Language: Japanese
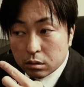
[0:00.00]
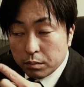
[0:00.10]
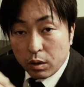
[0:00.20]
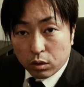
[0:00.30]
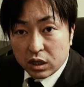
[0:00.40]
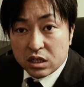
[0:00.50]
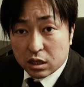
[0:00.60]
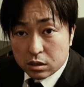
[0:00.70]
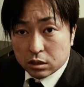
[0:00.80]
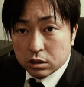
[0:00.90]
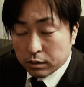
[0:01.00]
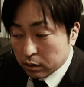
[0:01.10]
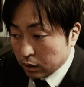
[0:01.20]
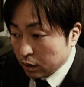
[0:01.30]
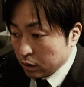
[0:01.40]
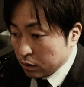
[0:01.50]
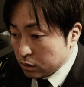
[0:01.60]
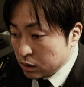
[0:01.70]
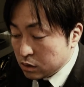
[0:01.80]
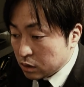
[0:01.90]
目大きいじゃないですか治療って
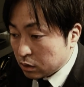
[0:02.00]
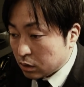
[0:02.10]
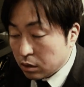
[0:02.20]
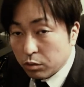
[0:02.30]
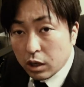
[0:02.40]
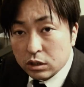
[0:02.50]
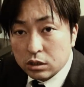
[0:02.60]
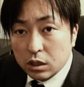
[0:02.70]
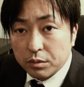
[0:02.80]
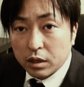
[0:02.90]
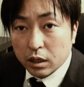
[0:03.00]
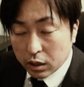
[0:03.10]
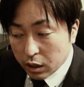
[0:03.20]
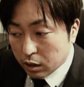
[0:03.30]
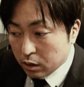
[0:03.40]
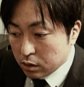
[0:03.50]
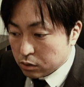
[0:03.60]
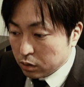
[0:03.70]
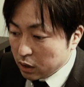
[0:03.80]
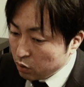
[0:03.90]
全然何も感じないみたいで
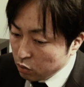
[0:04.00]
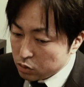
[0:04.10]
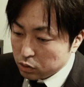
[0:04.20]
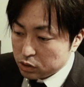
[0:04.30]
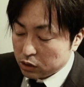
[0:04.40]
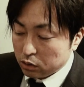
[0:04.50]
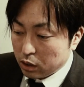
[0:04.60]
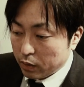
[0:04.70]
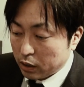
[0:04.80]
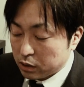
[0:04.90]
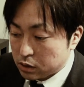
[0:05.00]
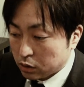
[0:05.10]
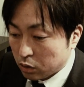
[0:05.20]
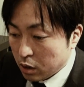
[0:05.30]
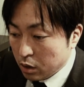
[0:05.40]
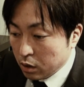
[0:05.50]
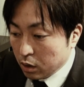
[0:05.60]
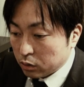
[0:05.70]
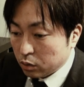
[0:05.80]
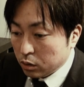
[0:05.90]
それが功を奏したっていうか分かんないですけど
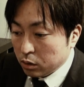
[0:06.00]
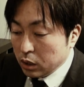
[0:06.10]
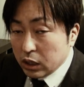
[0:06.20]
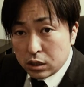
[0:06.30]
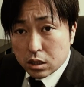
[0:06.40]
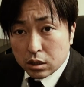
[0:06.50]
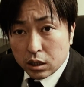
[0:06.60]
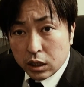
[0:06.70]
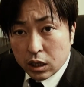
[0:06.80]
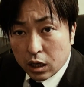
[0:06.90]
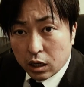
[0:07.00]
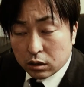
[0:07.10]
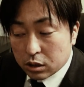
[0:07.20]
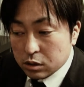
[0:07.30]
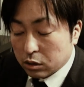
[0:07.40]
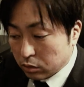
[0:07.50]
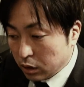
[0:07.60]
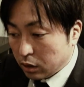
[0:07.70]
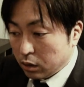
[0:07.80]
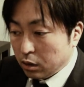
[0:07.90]
あの息絶対できてなかったはずなの
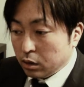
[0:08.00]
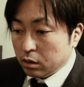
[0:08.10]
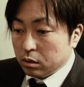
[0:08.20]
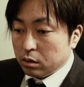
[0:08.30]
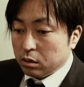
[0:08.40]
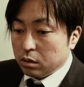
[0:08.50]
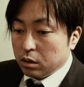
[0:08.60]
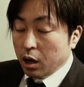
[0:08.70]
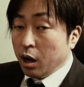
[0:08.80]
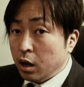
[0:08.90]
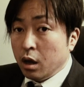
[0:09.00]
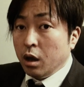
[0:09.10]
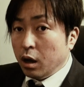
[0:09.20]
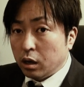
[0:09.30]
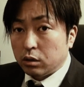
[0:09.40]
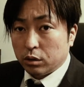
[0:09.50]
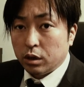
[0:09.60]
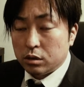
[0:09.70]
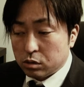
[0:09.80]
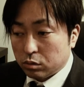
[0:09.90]
に「はっはっ」とか
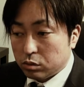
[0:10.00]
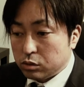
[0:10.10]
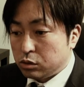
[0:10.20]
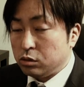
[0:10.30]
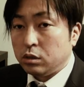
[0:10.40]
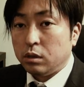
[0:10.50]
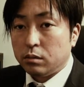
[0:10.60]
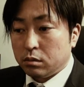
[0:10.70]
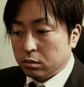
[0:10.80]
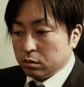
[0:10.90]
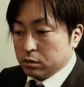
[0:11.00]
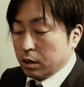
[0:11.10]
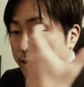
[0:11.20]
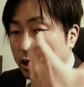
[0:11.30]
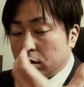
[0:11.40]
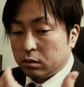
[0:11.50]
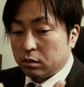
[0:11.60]
ないんですよ普通にザバーはっ